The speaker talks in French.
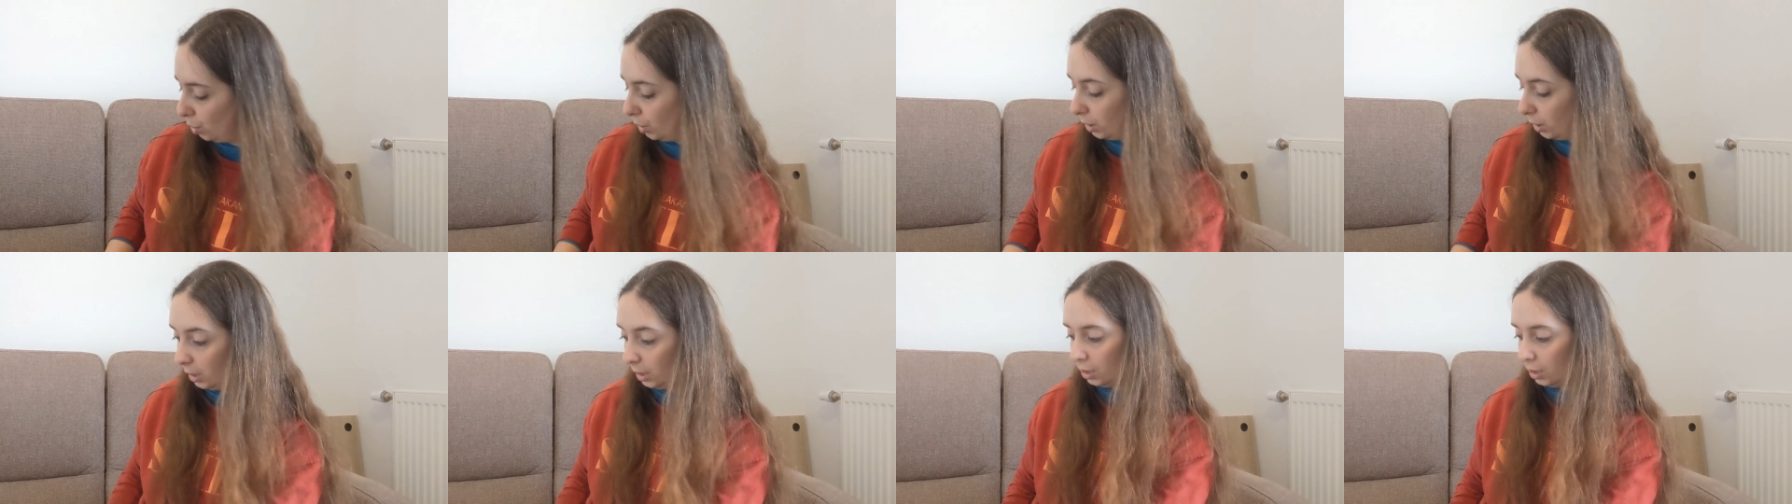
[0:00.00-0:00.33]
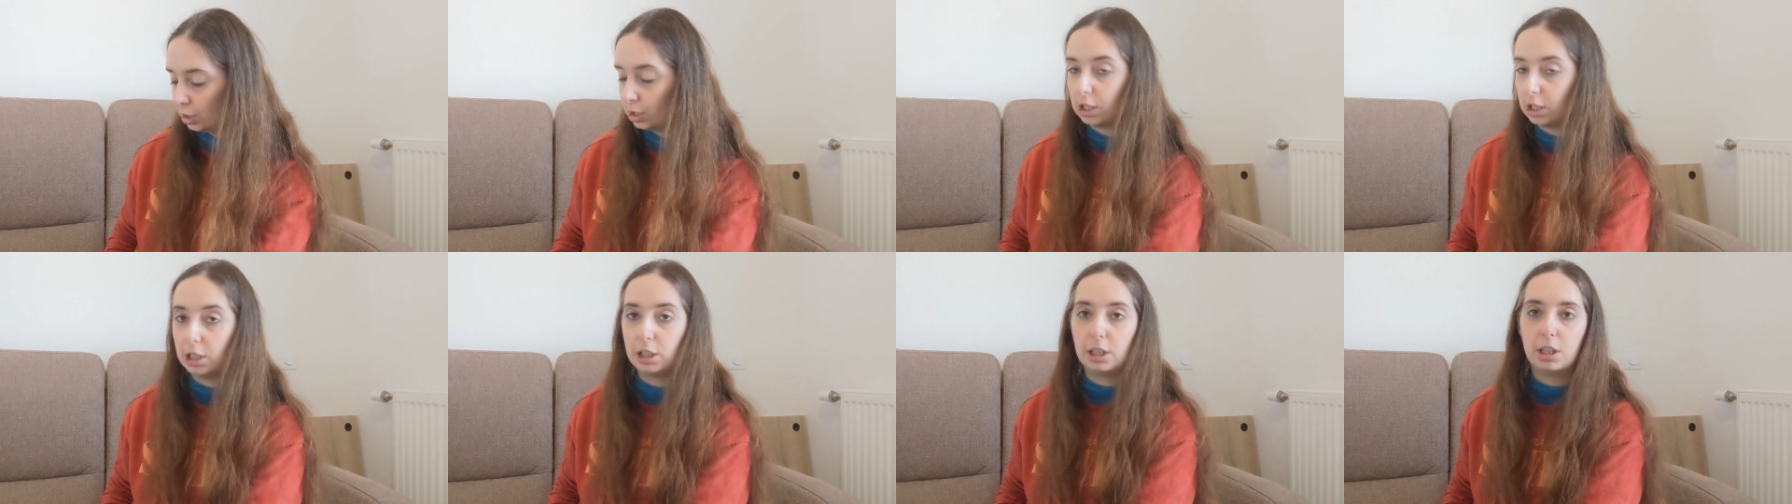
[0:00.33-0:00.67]
je
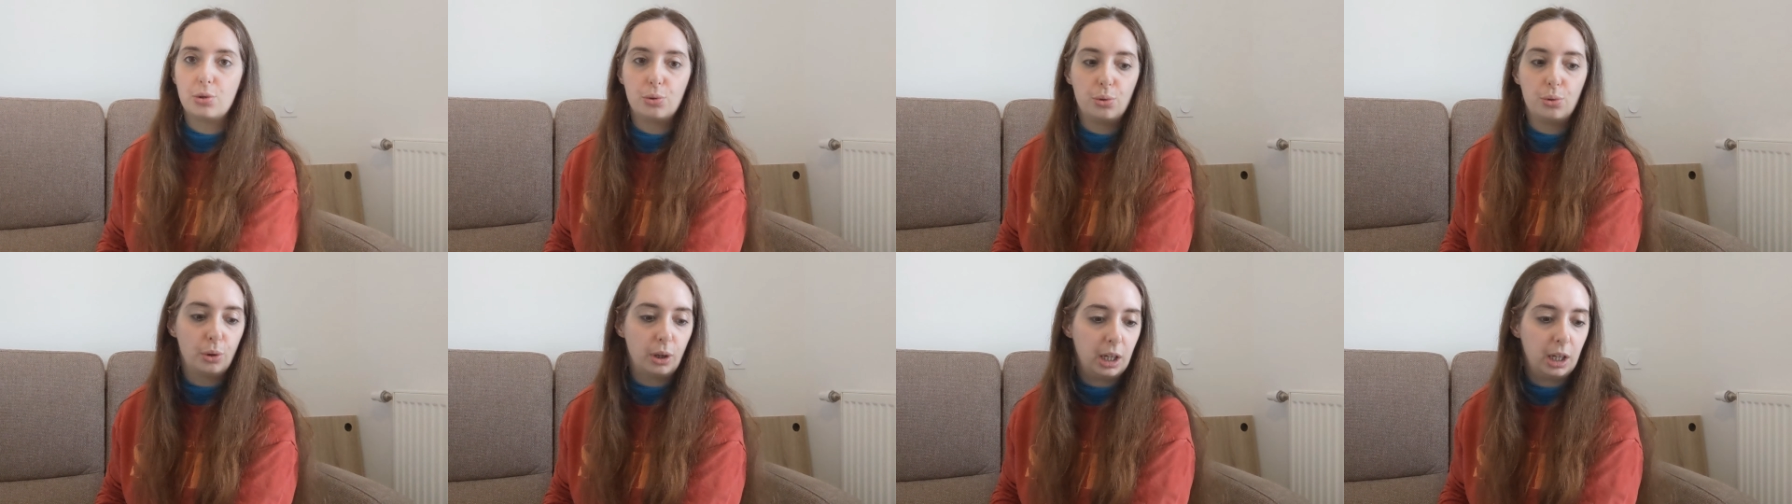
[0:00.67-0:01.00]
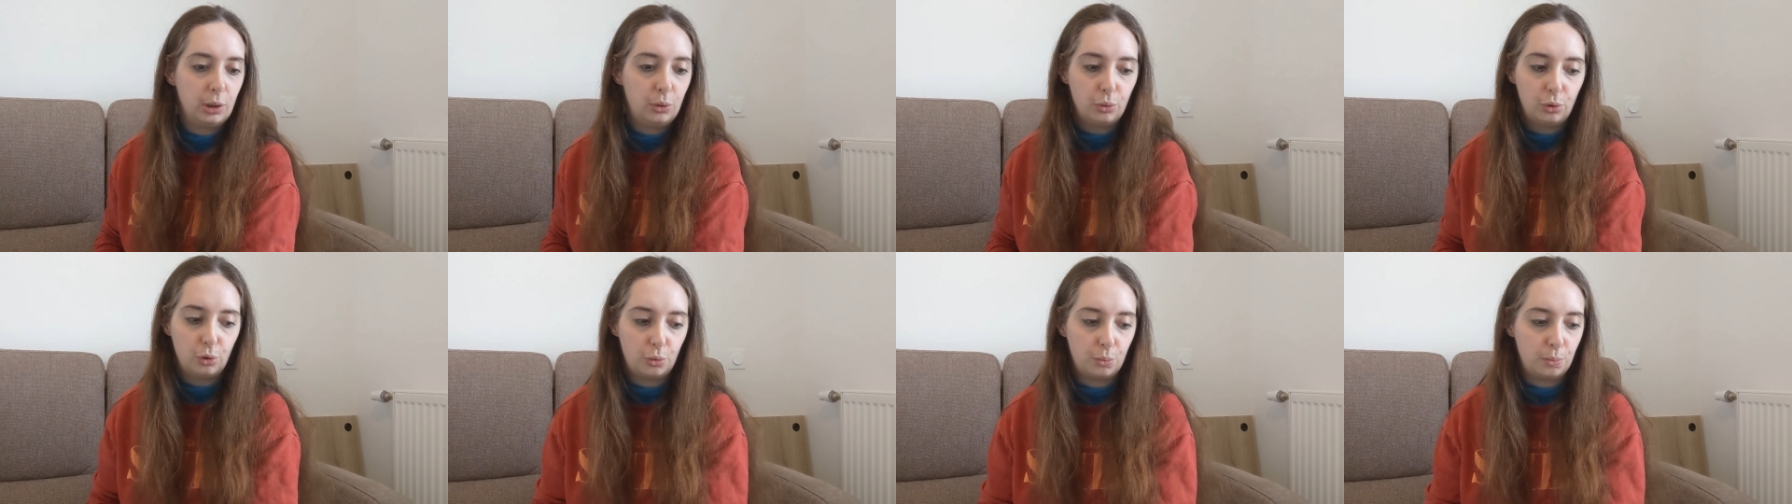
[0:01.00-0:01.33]
les,
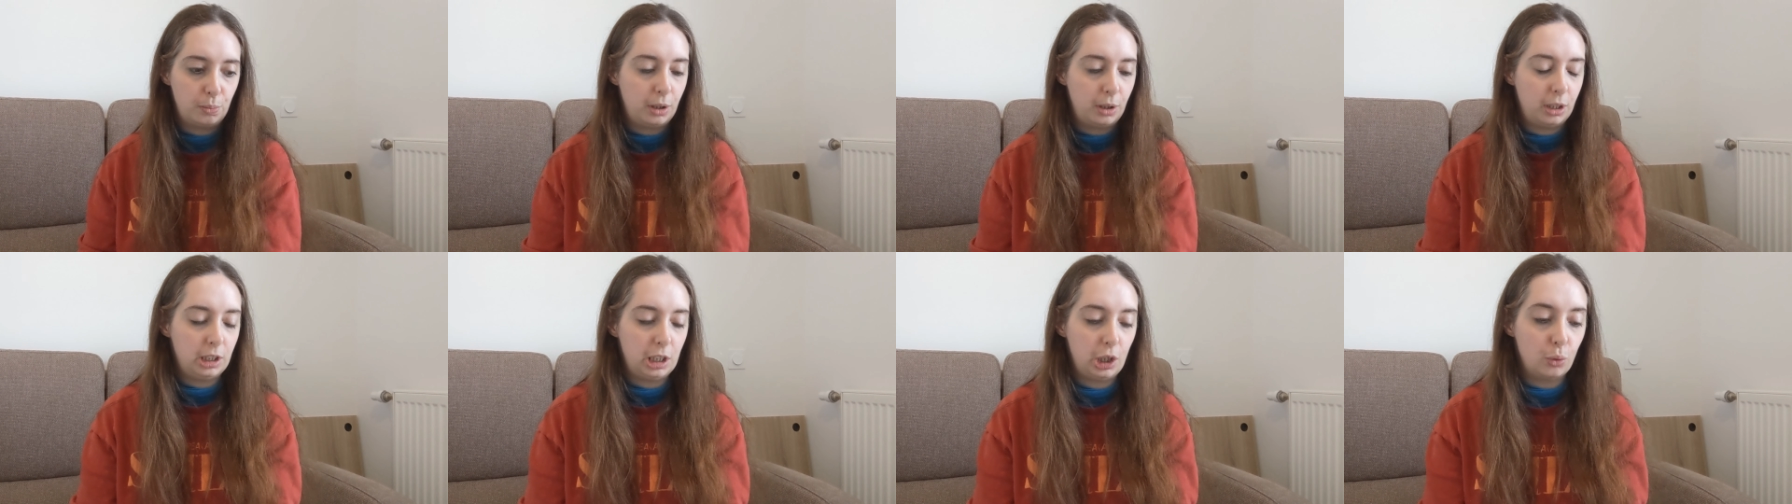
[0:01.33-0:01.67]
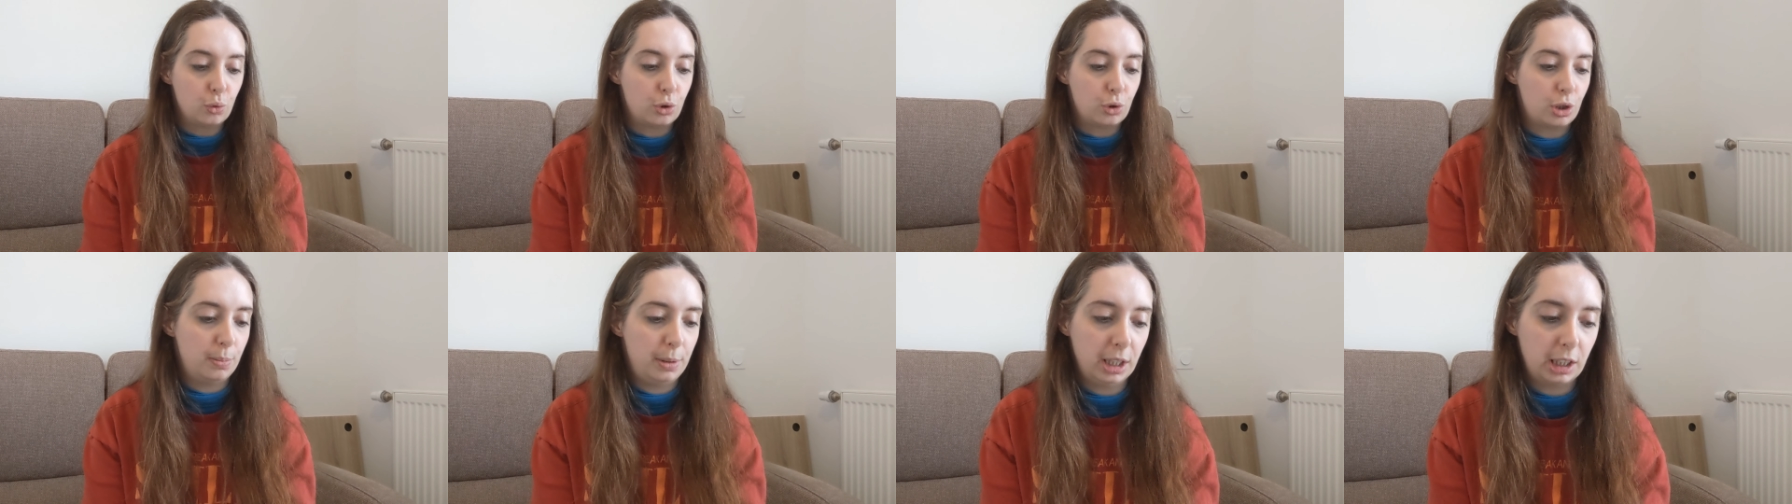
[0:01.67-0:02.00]
testerai de toute
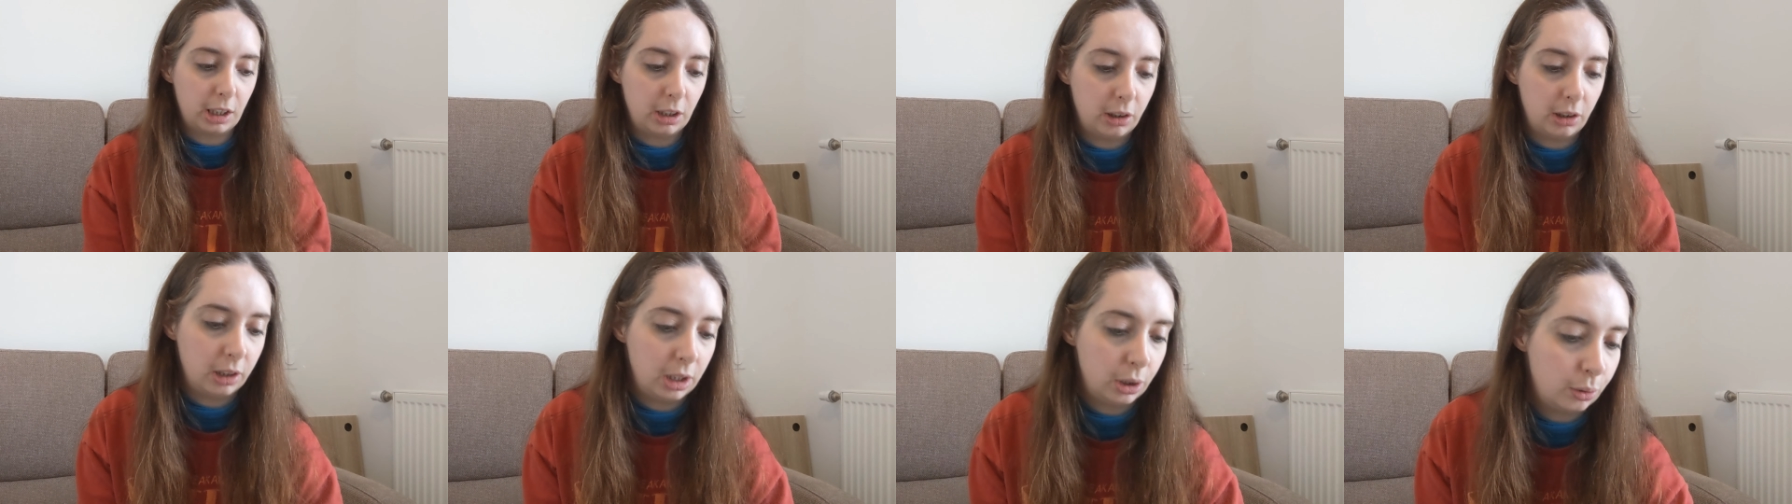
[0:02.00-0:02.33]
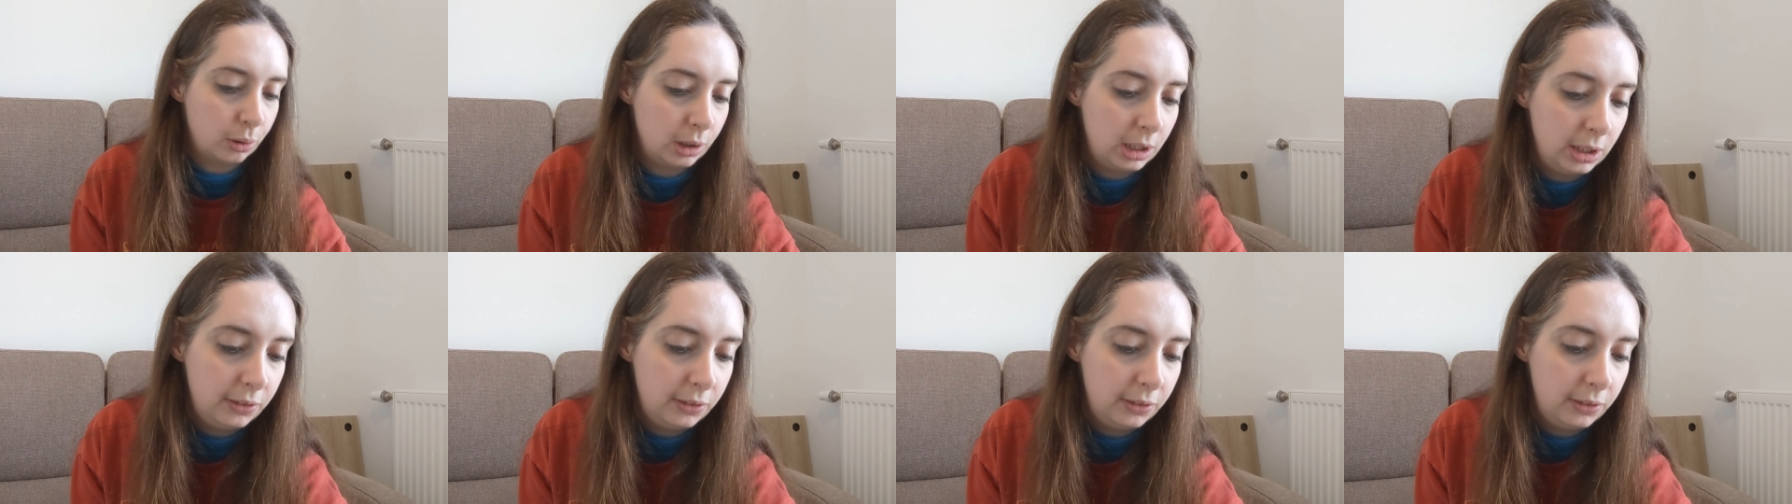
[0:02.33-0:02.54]
manière ou je les mettrai dans la